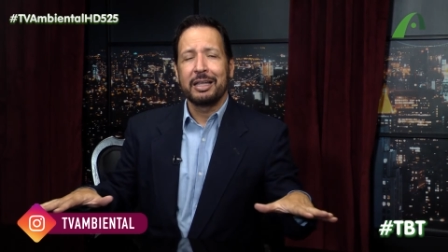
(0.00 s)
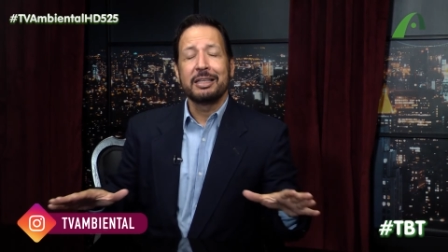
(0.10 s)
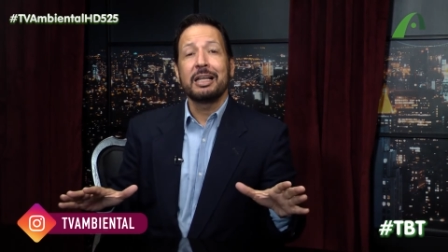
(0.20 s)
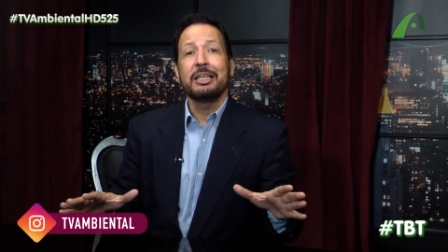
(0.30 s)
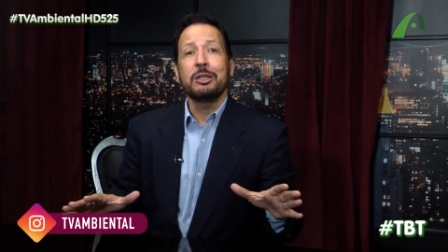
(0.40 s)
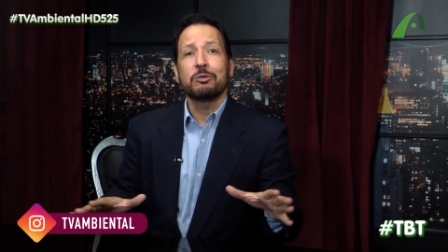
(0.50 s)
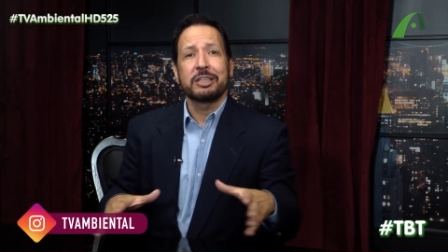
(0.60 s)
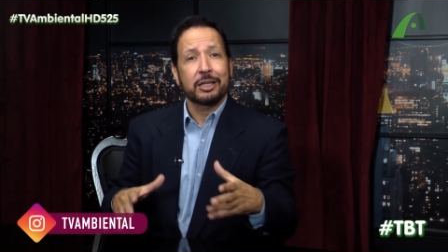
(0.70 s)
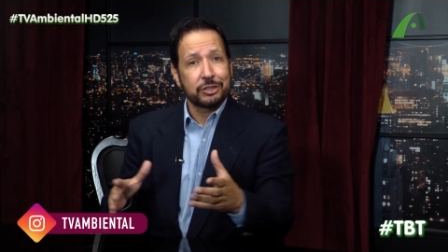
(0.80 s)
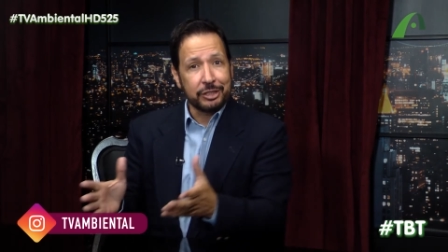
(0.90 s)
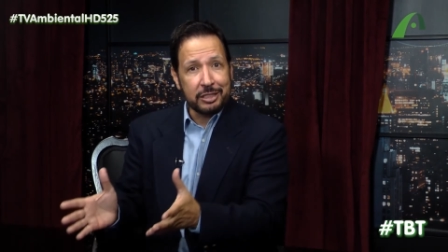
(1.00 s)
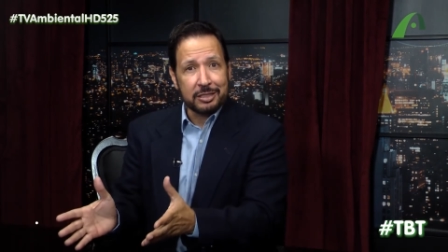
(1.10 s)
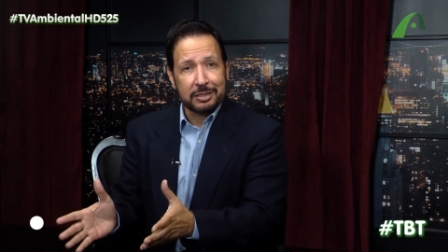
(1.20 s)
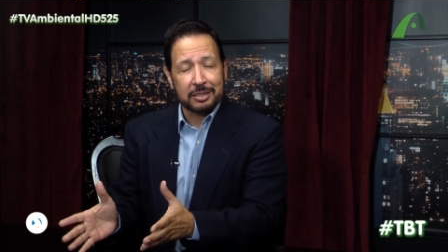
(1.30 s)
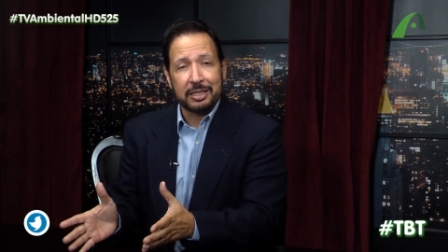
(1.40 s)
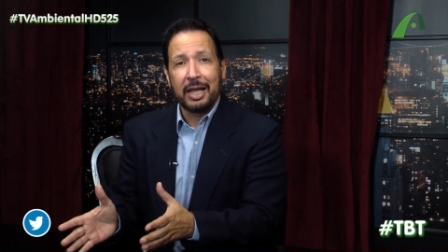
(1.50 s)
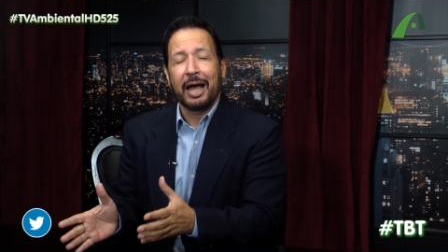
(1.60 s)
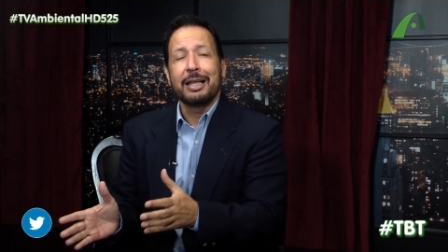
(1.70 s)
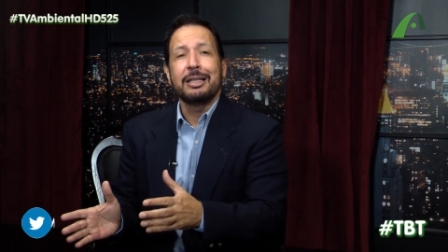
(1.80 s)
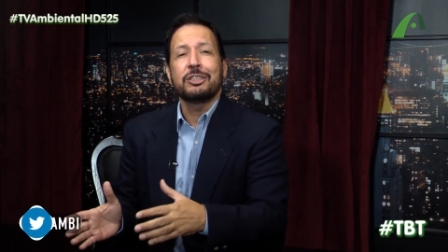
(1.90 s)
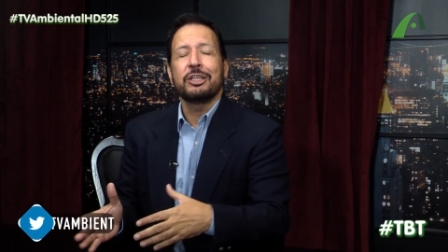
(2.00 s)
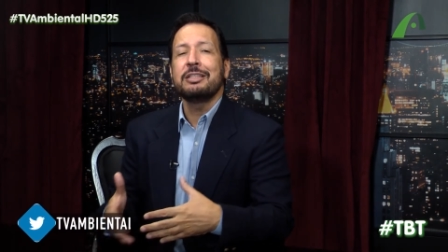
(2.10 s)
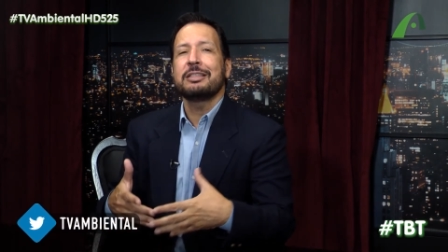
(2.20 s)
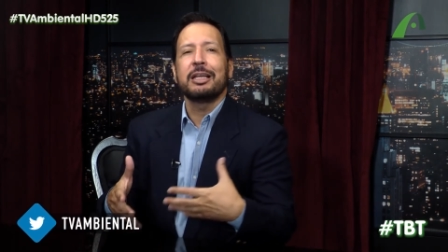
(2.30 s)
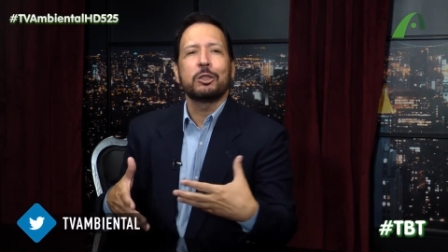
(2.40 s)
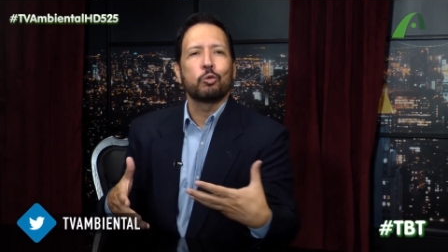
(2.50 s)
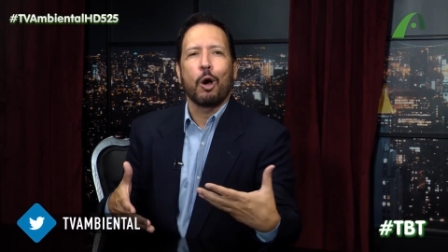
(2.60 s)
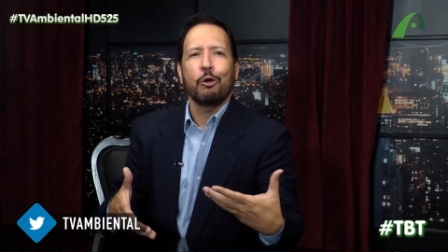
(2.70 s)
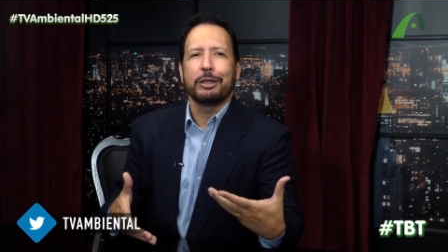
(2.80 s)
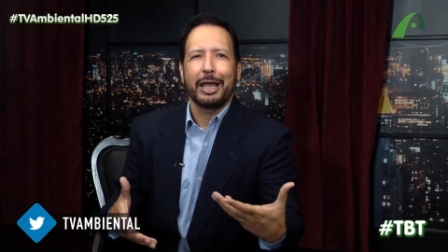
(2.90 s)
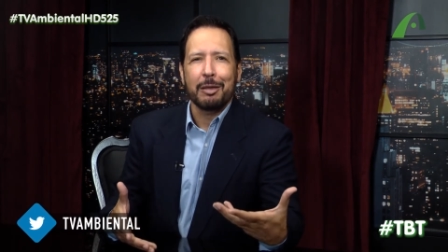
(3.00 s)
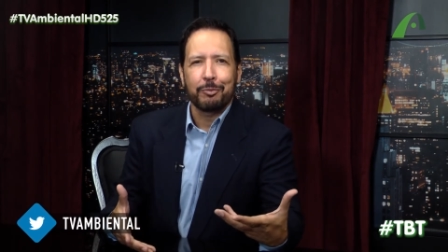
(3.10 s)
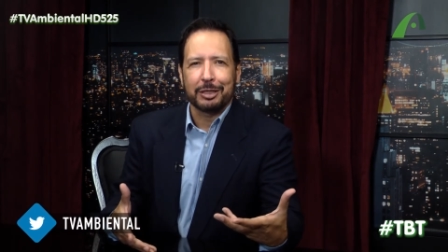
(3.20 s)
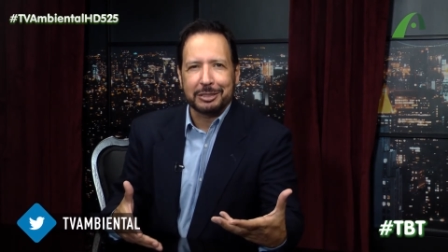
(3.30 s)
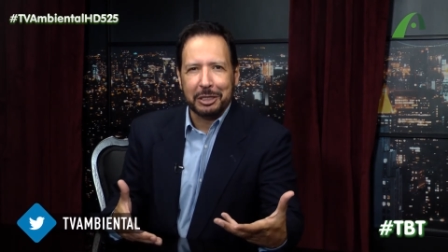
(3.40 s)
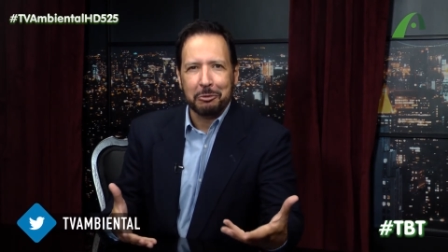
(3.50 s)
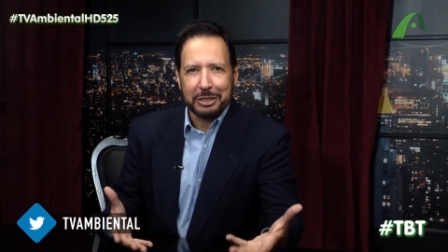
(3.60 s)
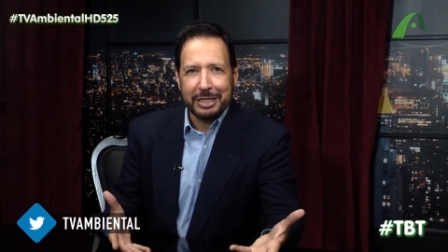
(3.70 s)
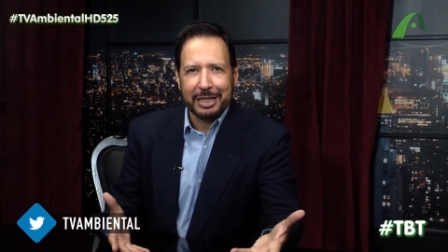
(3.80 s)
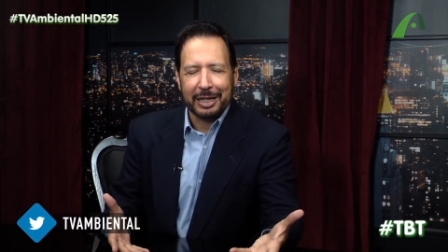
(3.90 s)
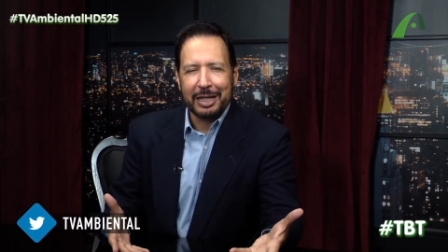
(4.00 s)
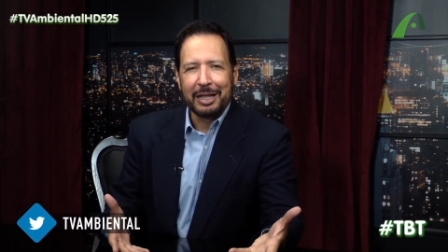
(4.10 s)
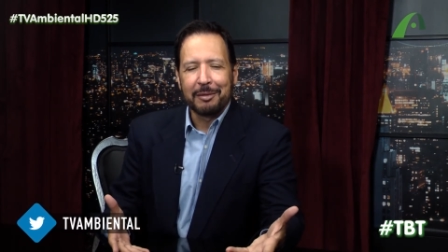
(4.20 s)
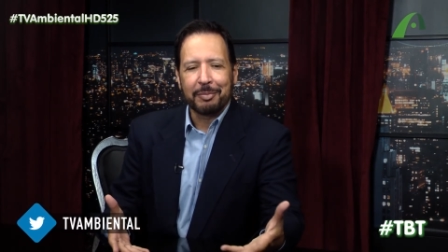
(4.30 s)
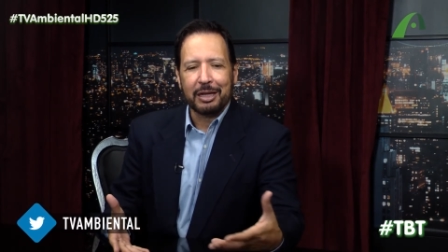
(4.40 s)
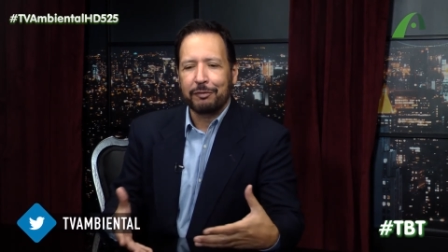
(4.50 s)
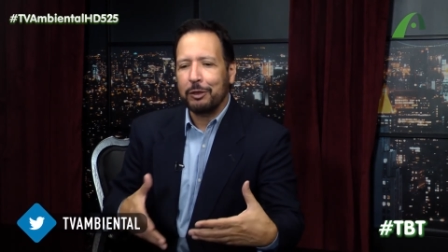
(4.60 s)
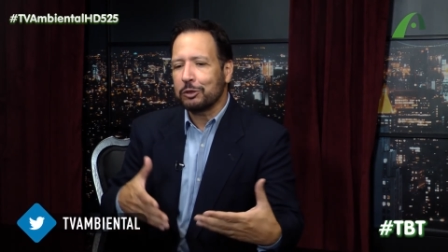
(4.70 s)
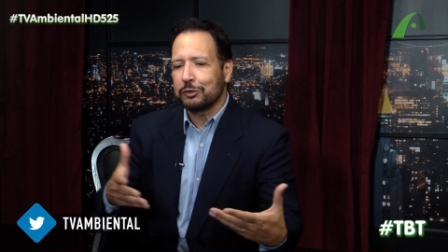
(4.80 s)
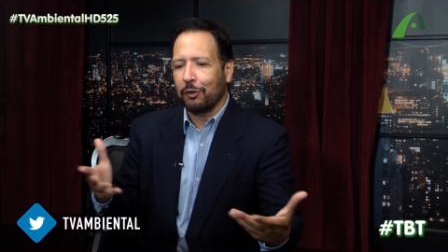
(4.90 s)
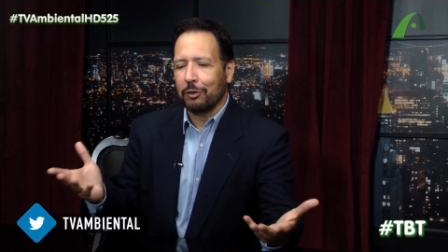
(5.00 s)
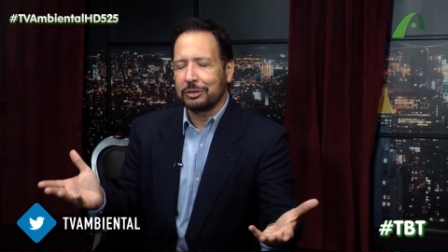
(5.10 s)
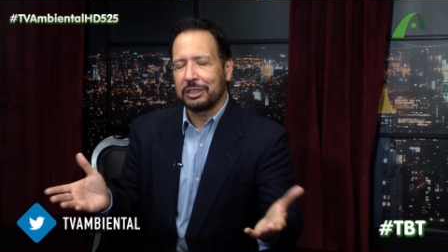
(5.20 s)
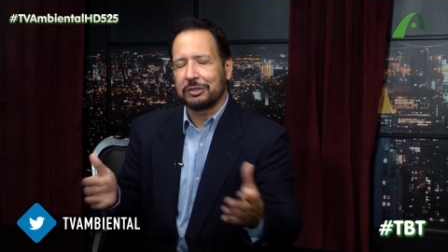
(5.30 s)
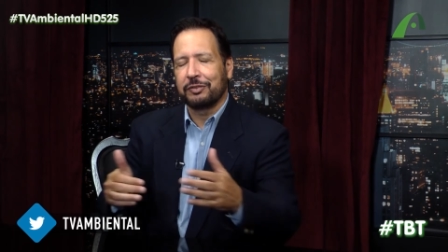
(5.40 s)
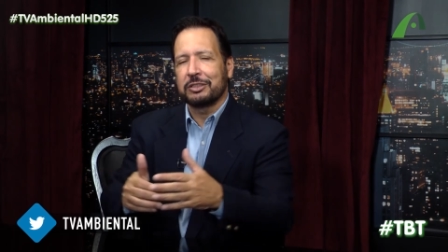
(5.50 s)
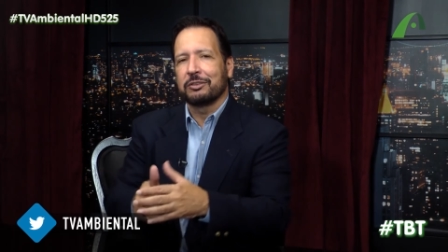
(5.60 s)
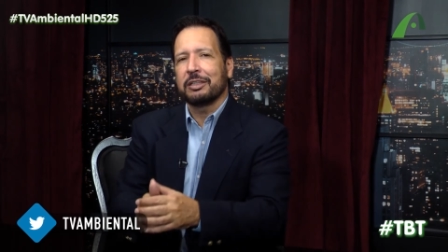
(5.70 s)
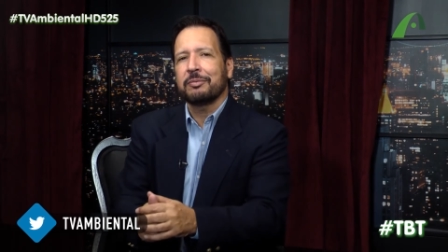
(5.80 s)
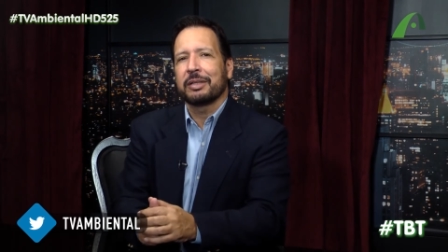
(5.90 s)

e ali os artistas, a elite intelectual da época se reunia para ver os fogos de artifício, né?